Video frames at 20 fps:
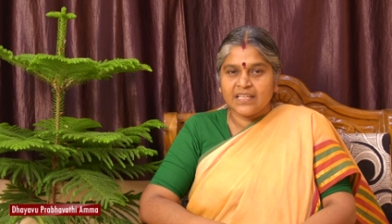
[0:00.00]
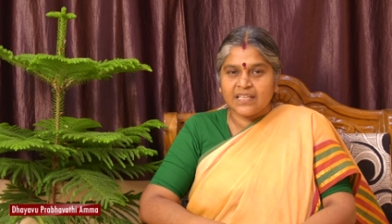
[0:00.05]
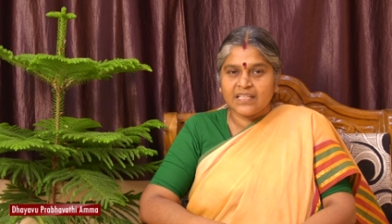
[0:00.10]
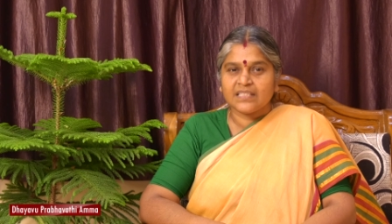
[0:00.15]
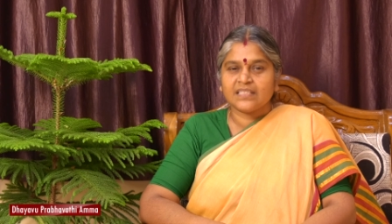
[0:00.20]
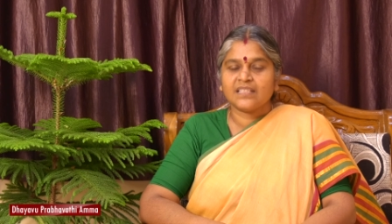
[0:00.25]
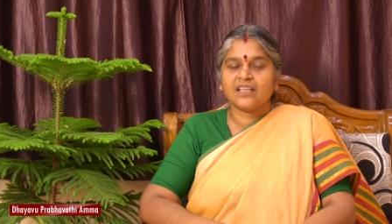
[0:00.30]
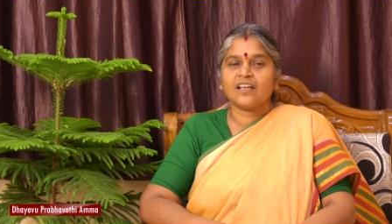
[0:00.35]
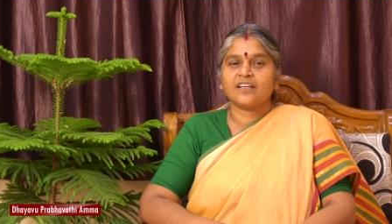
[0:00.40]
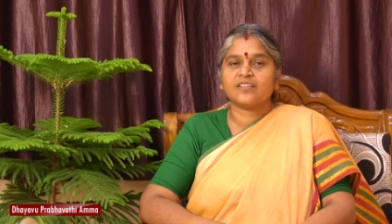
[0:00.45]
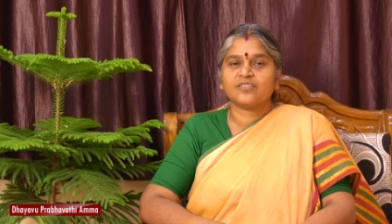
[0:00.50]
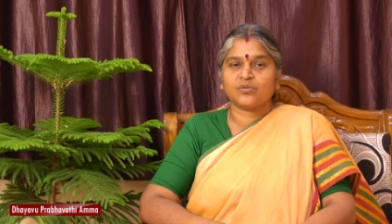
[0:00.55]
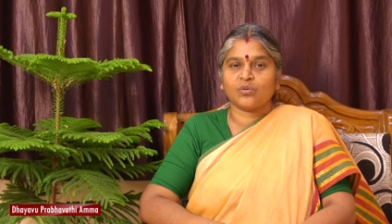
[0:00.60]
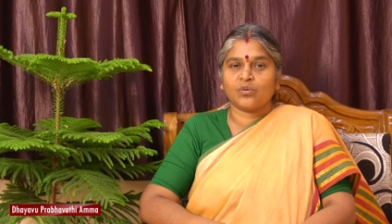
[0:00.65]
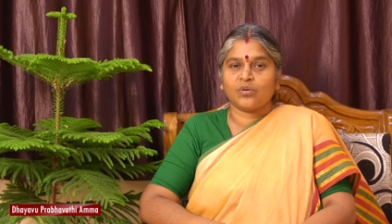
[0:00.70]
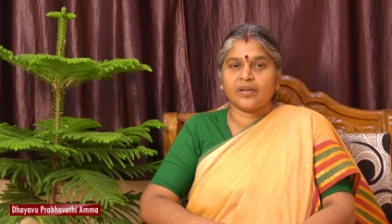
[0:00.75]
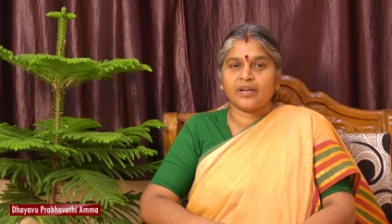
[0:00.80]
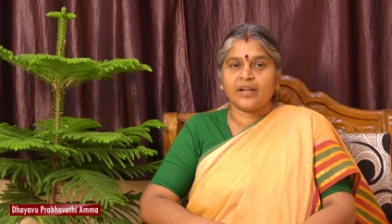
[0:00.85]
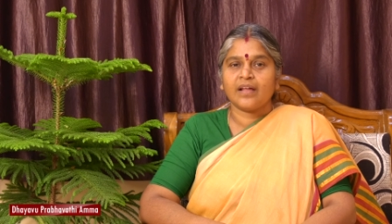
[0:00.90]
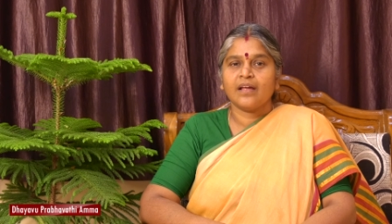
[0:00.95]
ஈஸியாக
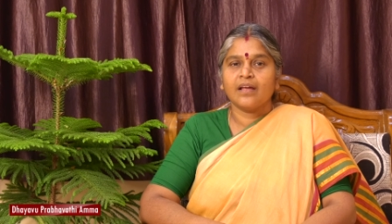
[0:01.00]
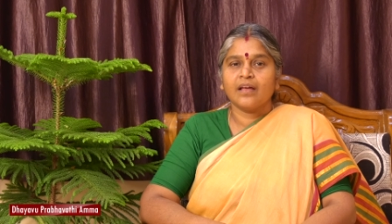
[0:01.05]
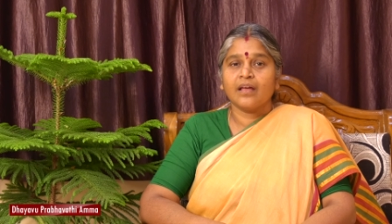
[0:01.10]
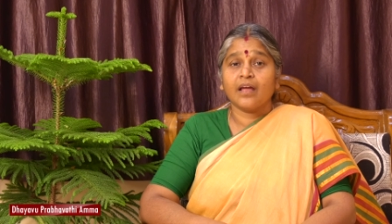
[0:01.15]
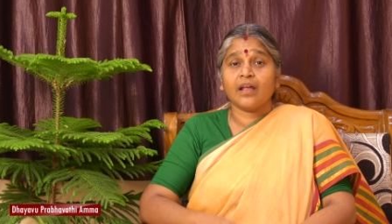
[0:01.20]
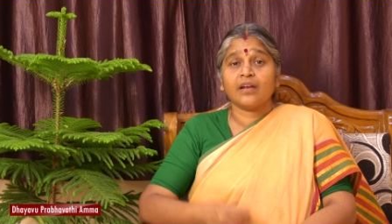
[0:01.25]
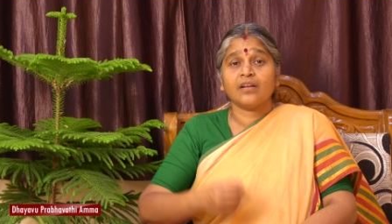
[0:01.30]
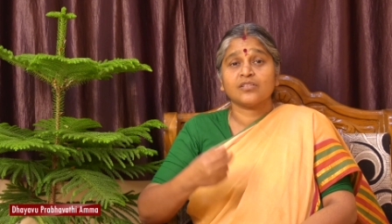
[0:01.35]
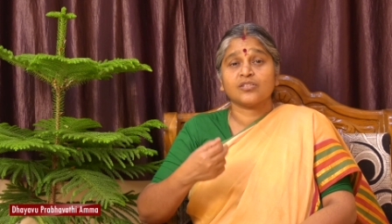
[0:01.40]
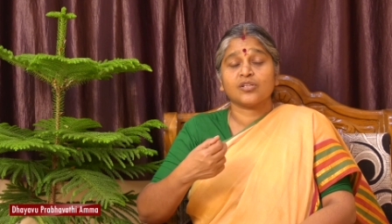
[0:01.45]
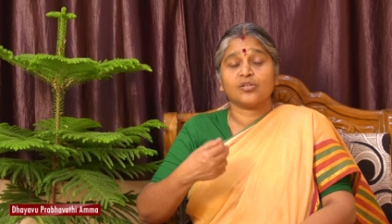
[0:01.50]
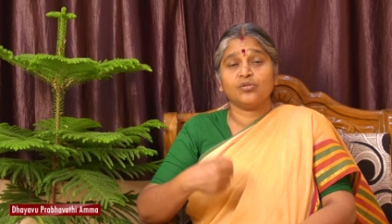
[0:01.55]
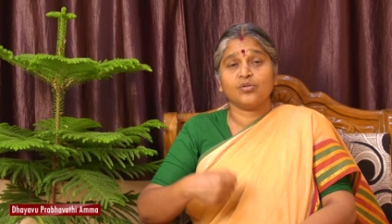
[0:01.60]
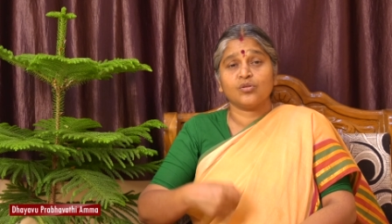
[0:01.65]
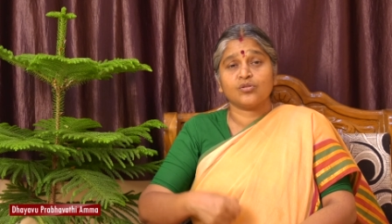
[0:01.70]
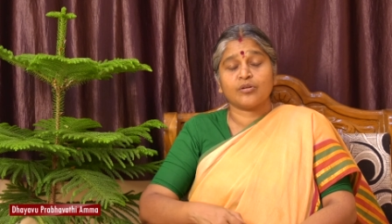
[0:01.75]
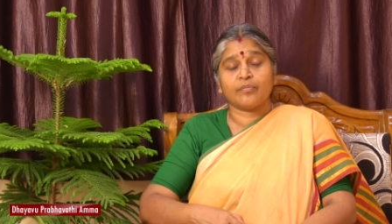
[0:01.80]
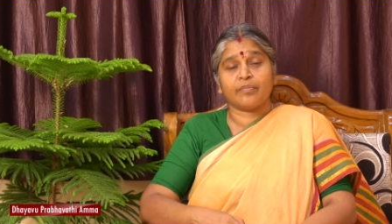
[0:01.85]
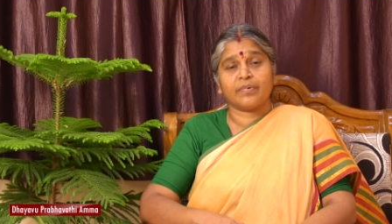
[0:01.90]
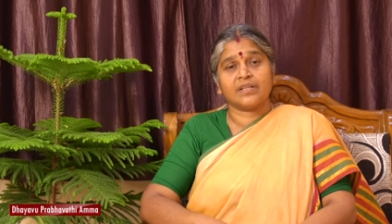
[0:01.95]
சொல்கிற என்னை
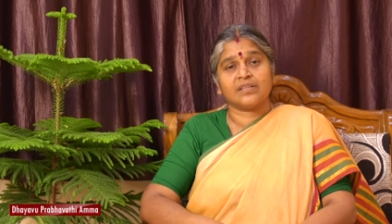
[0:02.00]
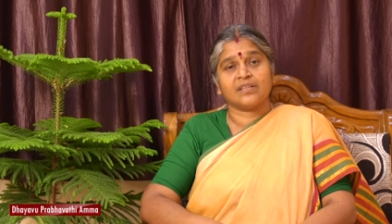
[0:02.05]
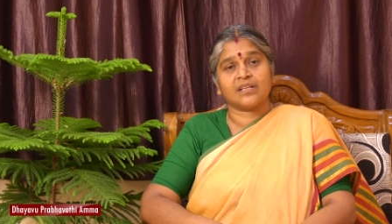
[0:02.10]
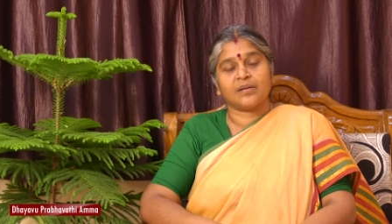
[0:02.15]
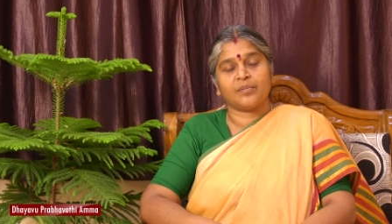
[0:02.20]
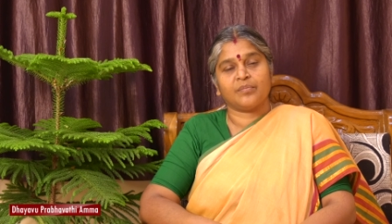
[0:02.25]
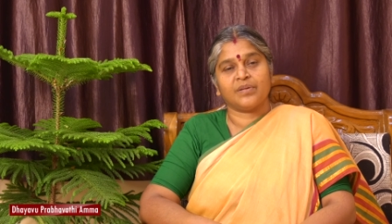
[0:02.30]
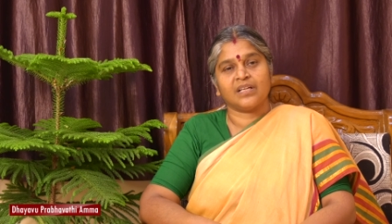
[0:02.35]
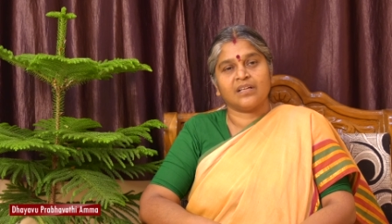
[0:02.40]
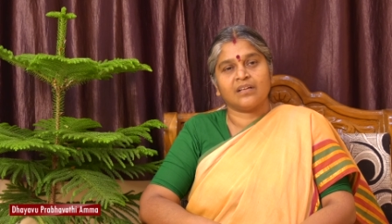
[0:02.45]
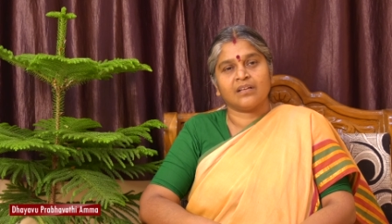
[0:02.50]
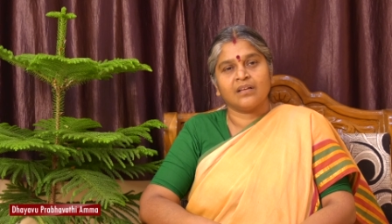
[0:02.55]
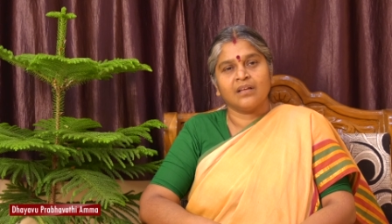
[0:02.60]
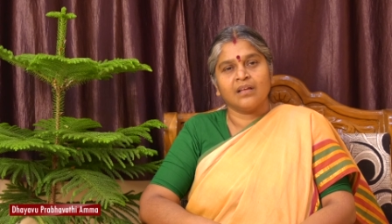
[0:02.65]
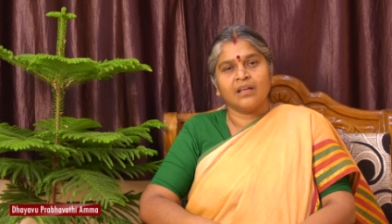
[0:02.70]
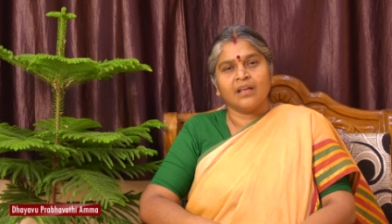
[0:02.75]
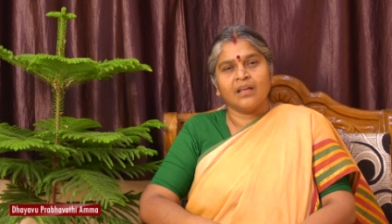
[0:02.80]
சந்தோஷப்படுத்துகிற அப்படின்ட்டு